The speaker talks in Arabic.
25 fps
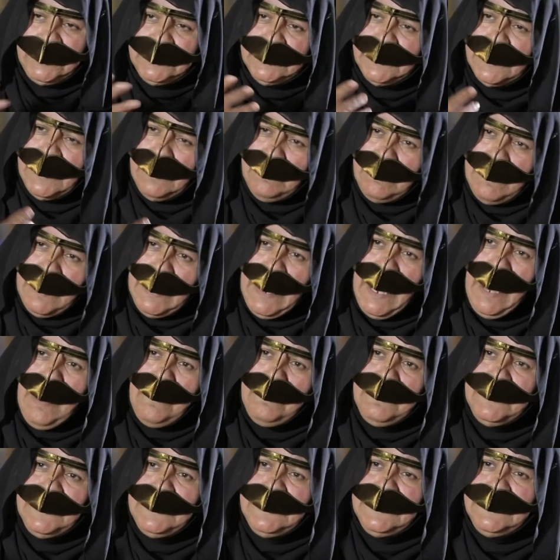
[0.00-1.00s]
عطر
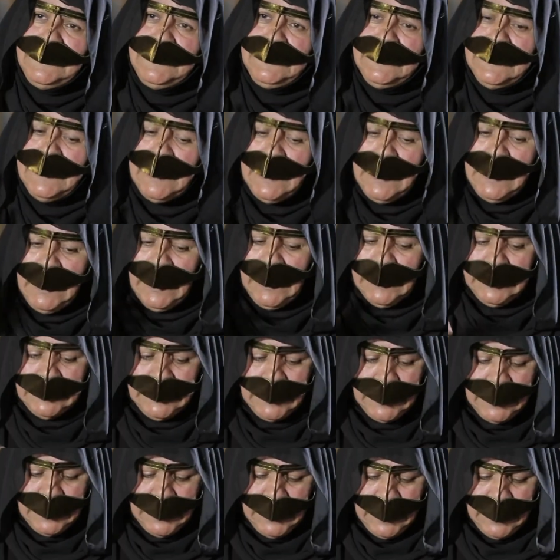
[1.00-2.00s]
الملابس
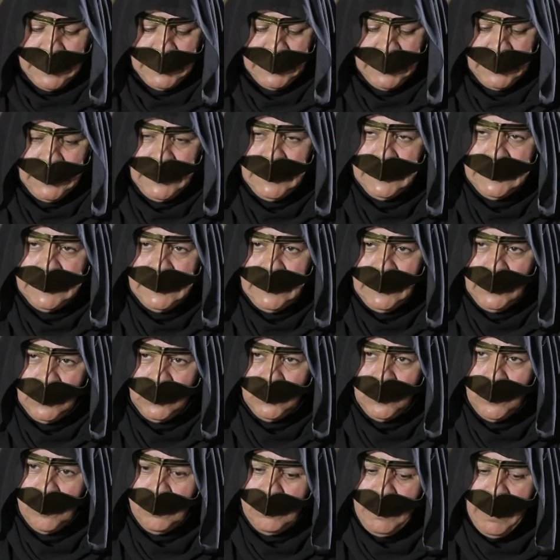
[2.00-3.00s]
عطر نخلط
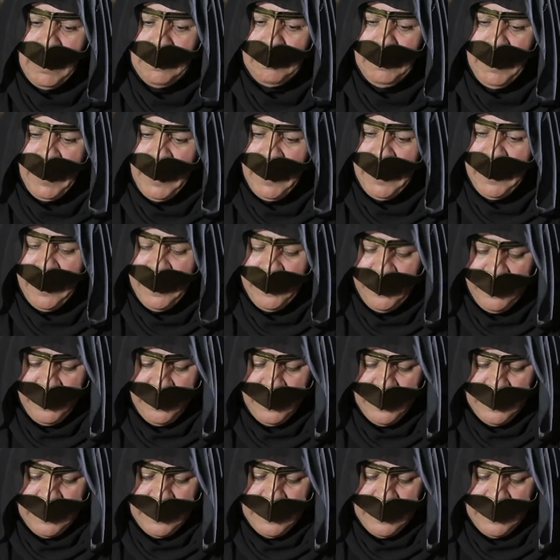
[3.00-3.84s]
العطور مع بعض